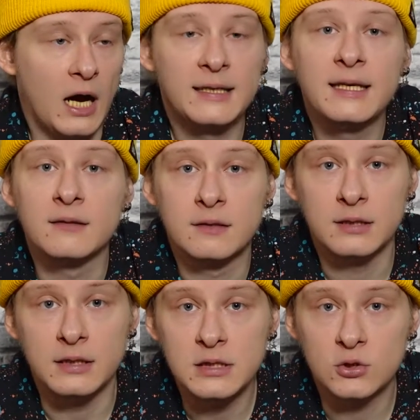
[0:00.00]
Агент
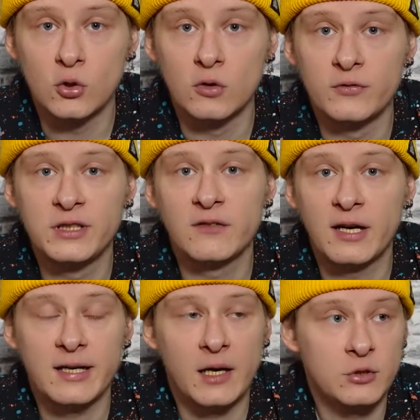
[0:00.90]
Иско в
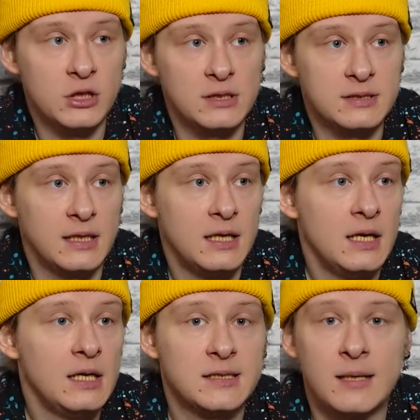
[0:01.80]
январе общался
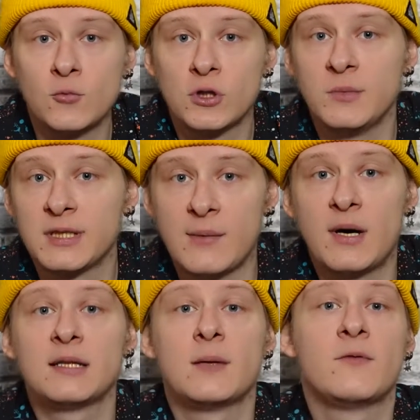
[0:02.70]
со многими
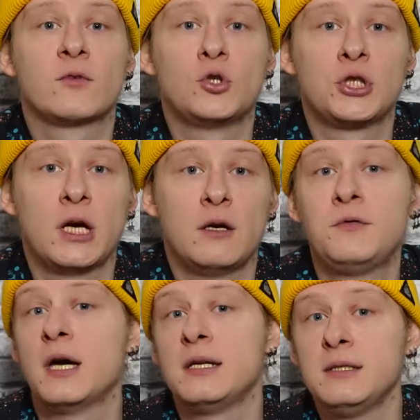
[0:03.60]
командами, включая
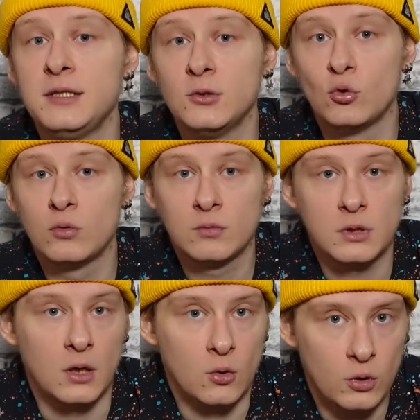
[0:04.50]
Фиорентину
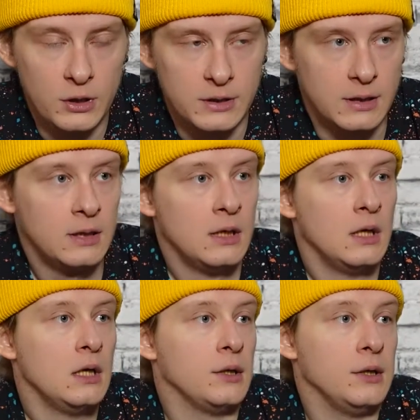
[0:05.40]
Кокорина. Корина
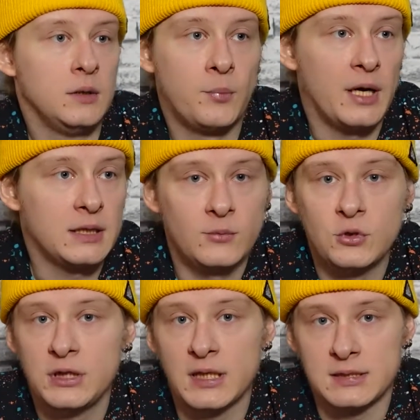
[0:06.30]
и поэтому
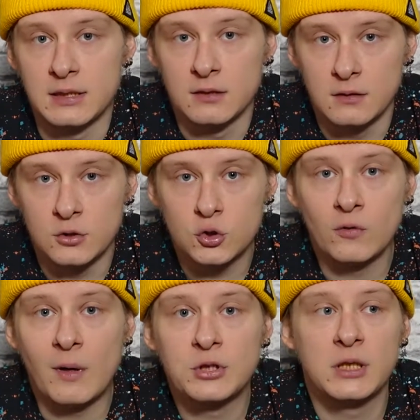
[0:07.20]
неясно,
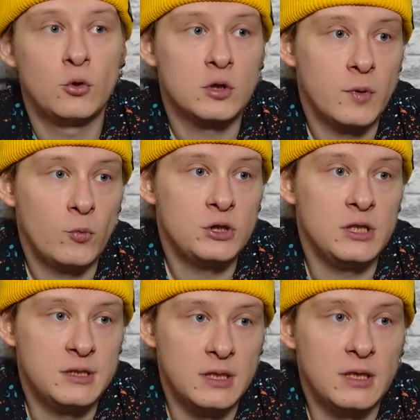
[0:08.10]
что вообще может
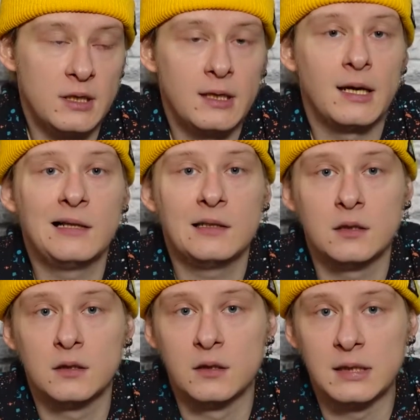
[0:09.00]
побудить э, Реал
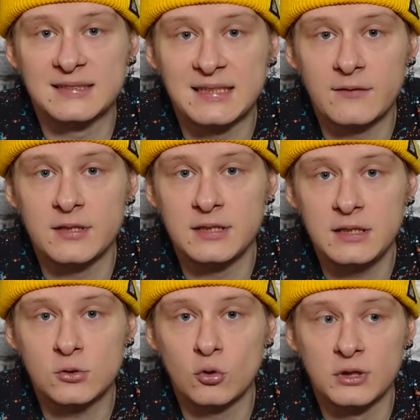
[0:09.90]
э, оставить
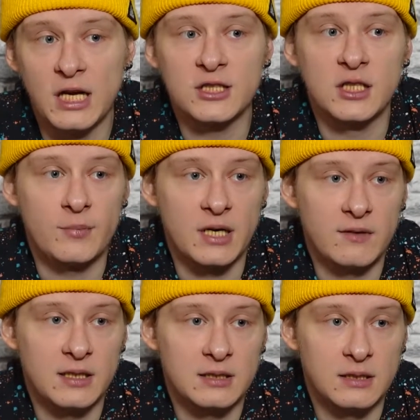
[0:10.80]
Иску даже на
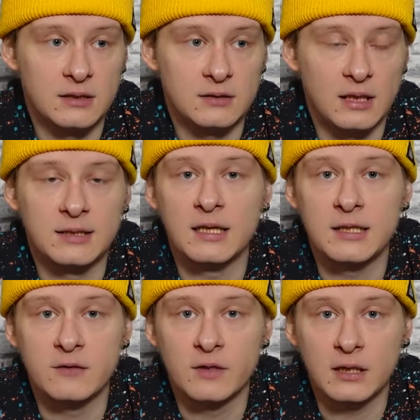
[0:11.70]
правах э,
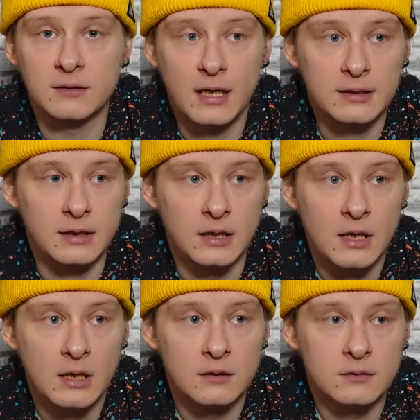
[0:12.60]
однолетнего контракта,
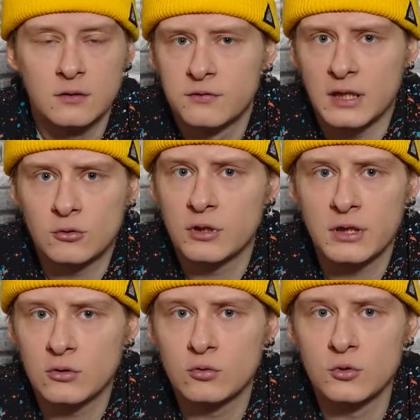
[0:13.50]
в который,
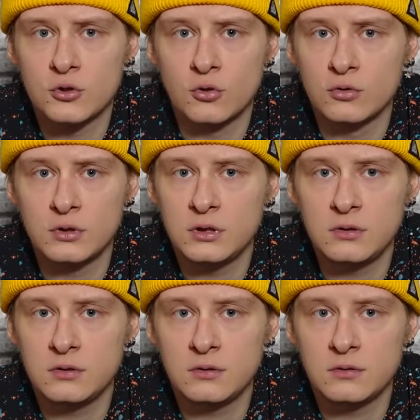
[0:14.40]
я думаю, что
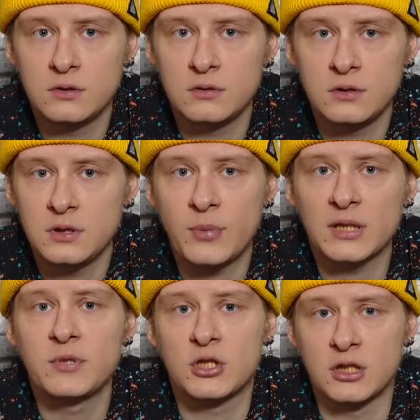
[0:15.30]
он не
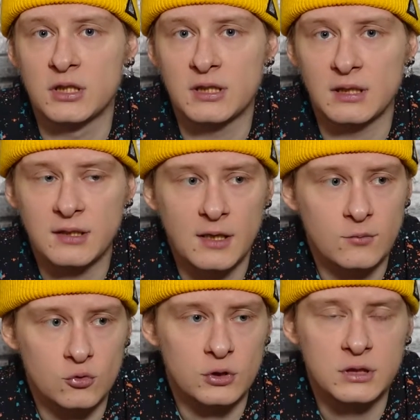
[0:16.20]
подпишет этот контракт,
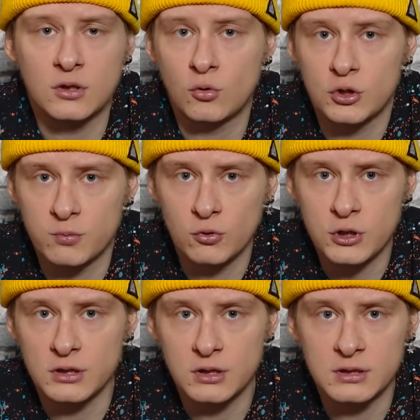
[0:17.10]
потому что Иска хочет
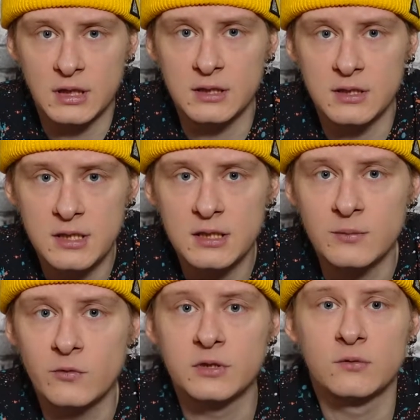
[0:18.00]
получать солидные деньги,
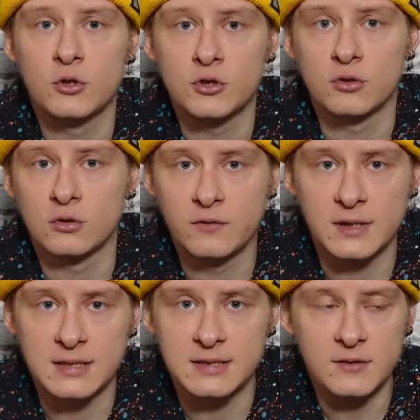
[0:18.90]
ему всего еще
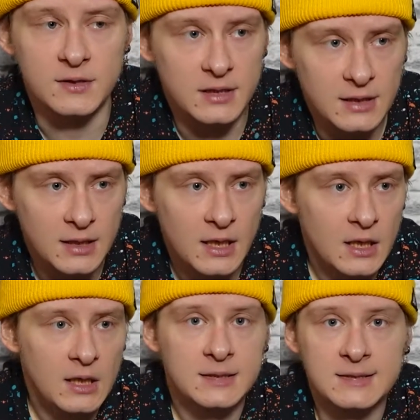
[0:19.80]
29 лет,
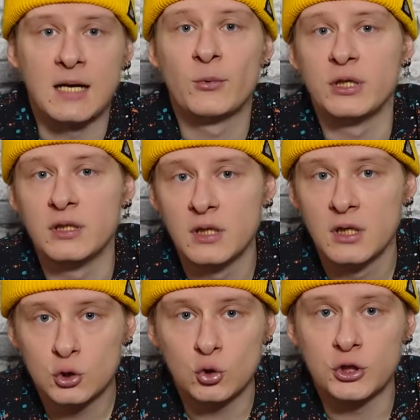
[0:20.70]
самый
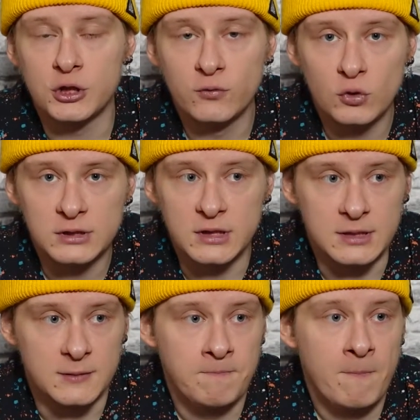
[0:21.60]
сочный
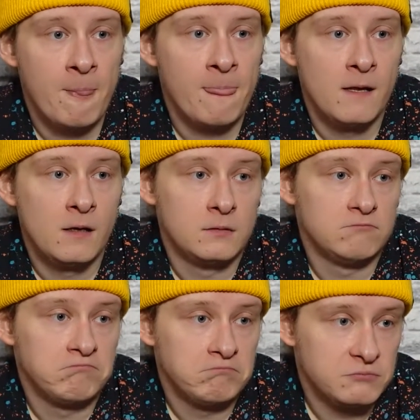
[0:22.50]
возраст –
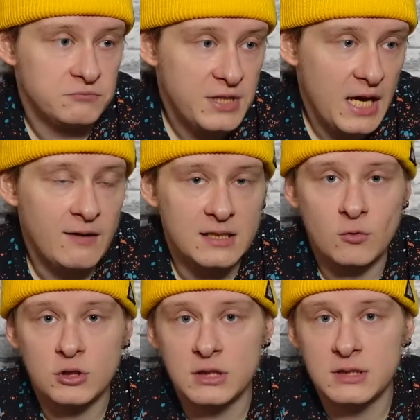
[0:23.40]
да,
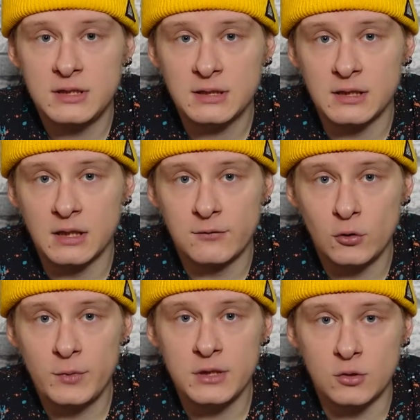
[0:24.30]
возможно, где-то в
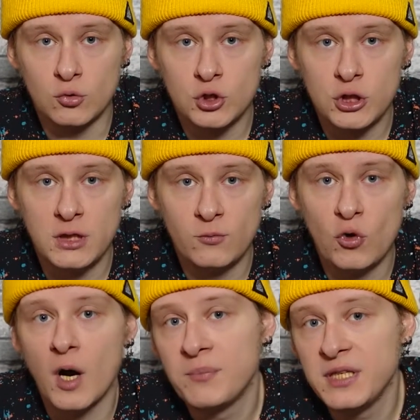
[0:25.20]
глубине души
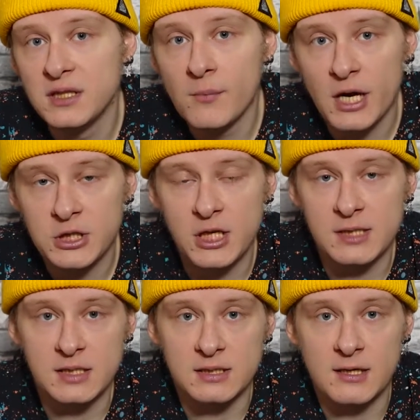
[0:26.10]
ему обидно
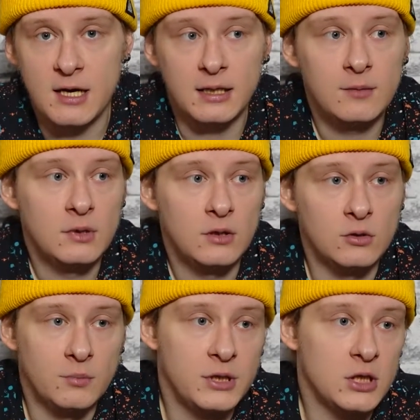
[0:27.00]
прощаться с Реалом,
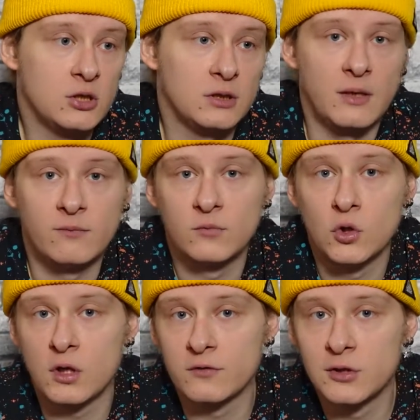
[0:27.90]
он пережил там
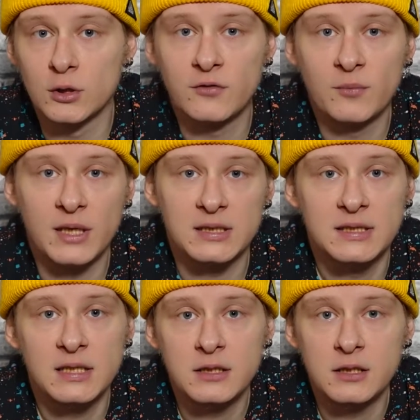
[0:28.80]
много взлетов и
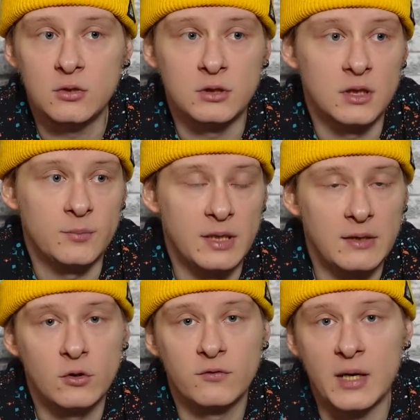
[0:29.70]
падений, он э,
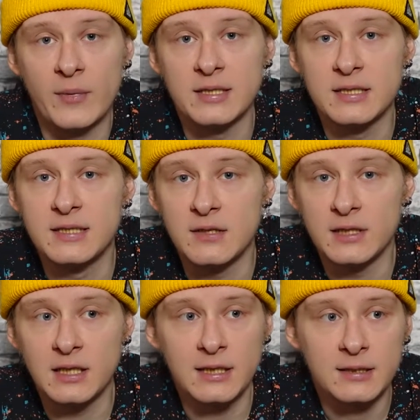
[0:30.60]
провел в команде
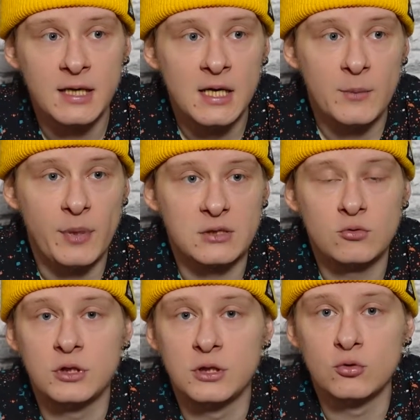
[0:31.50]
9 лет, по
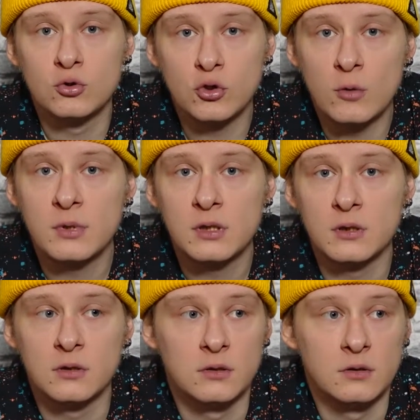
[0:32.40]
сути, юнцом,
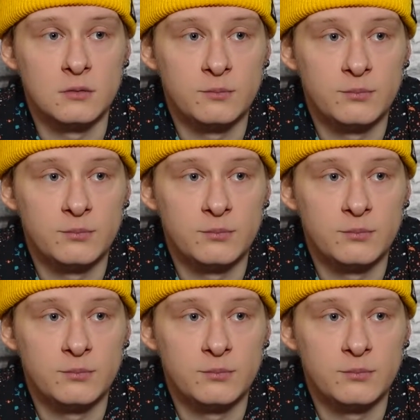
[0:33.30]
э,